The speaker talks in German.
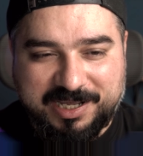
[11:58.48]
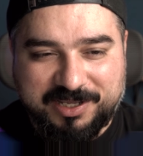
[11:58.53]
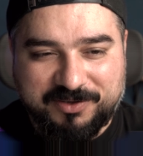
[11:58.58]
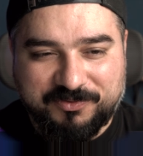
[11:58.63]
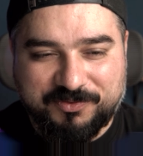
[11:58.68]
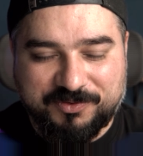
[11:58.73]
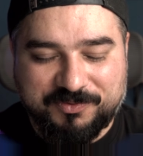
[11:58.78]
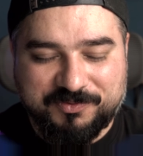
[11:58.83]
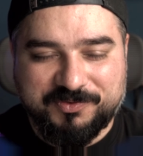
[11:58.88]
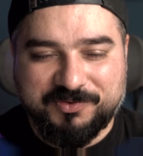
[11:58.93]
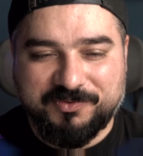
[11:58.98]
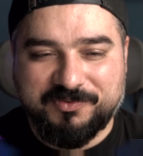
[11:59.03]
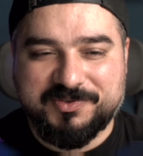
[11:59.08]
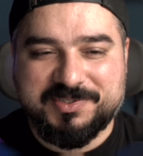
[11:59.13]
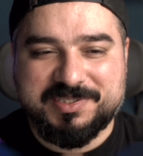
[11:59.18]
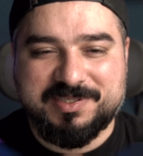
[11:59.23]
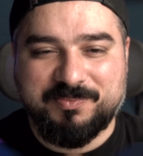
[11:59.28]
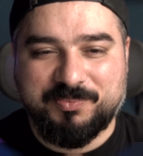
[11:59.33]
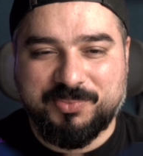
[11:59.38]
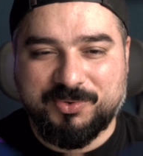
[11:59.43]
iPhone
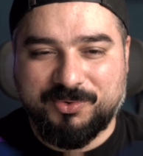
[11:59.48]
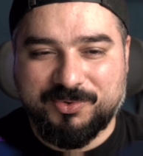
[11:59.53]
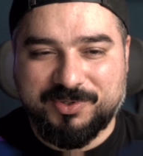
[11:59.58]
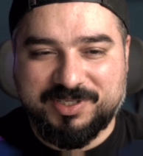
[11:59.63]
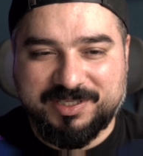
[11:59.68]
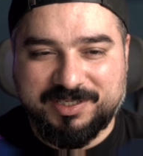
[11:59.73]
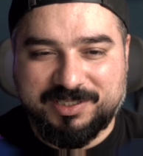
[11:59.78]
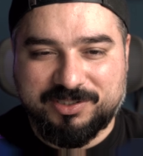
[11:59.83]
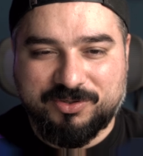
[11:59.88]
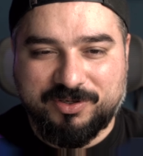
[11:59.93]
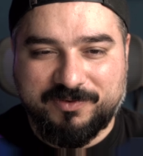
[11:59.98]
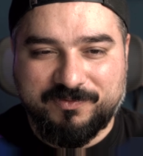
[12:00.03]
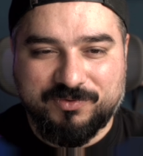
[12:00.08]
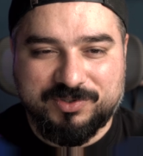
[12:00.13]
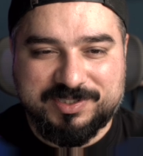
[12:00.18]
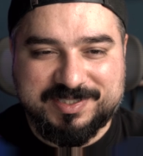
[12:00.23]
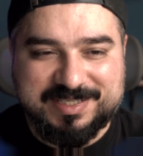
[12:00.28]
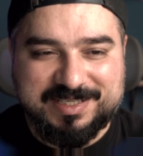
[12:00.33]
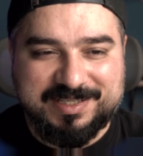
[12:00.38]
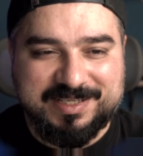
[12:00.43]
15 Pro Gerät können
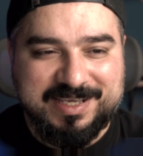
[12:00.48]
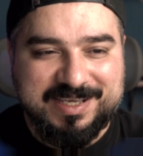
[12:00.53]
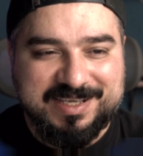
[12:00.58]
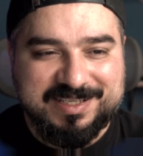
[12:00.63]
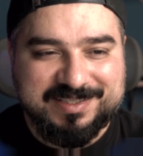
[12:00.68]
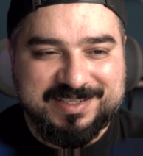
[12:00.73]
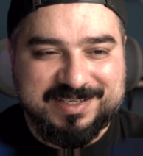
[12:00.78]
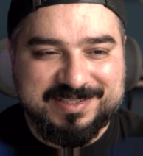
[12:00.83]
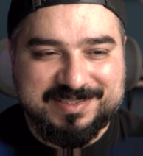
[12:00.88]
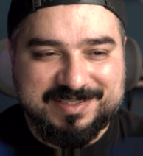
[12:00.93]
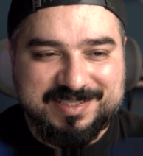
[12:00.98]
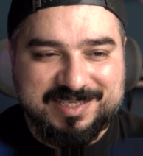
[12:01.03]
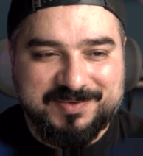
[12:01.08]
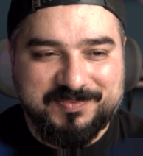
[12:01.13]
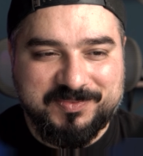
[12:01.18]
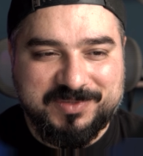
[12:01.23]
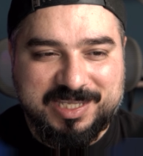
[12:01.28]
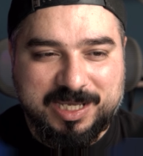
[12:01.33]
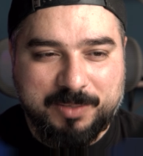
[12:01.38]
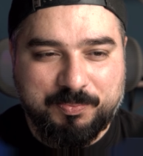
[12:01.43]
wir sehen, dass
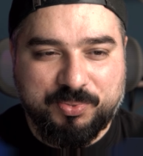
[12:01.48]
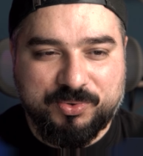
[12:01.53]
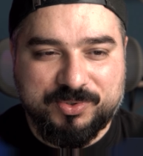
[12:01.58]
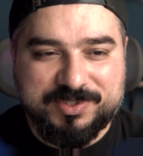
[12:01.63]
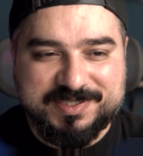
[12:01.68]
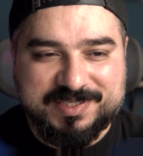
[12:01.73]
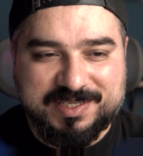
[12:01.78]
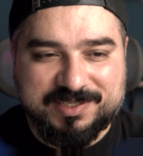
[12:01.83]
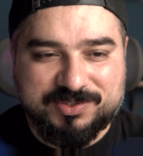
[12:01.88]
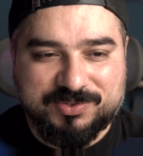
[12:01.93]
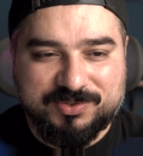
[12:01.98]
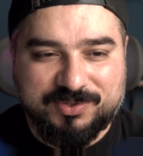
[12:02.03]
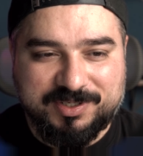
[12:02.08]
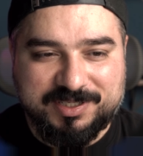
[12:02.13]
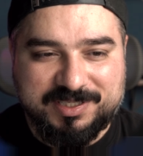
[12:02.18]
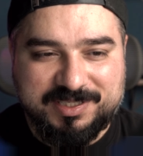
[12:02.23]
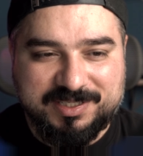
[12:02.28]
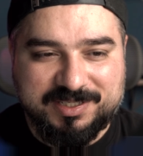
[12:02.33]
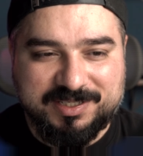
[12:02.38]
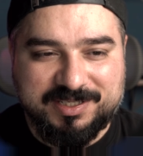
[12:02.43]
eben der Prozessor
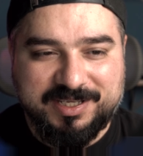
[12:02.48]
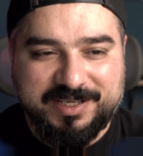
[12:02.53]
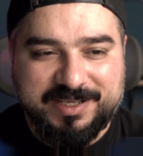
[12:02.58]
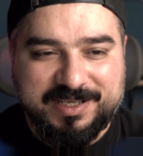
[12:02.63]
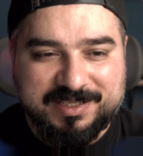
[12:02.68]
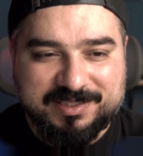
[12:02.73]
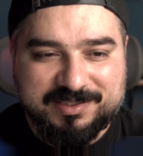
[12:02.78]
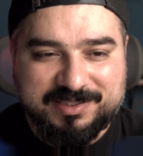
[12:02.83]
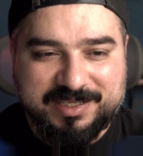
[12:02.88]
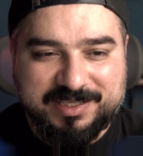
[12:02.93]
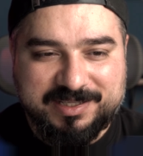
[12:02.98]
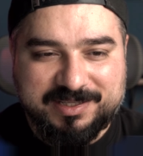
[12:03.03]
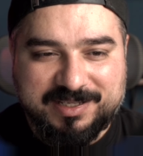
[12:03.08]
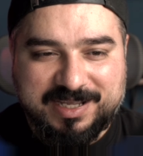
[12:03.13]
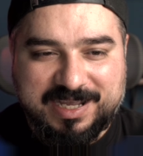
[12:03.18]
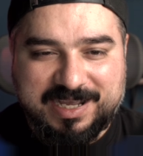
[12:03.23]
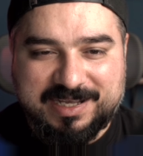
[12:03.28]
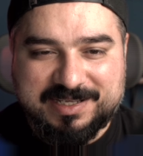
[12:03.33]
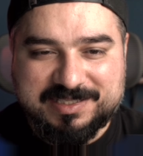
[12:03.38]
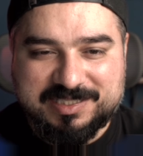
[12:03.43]
hier den
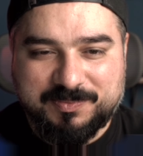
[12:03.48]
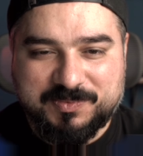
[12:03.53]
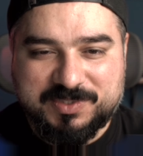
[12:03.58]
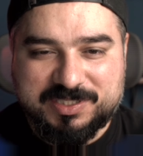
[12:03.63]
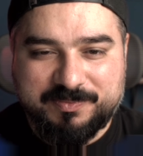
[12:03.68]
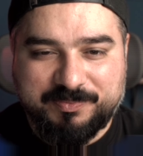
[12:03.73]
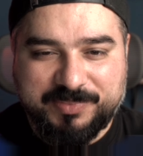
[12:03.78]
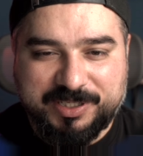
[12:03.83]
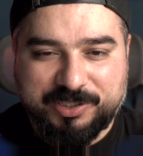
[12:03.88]
A17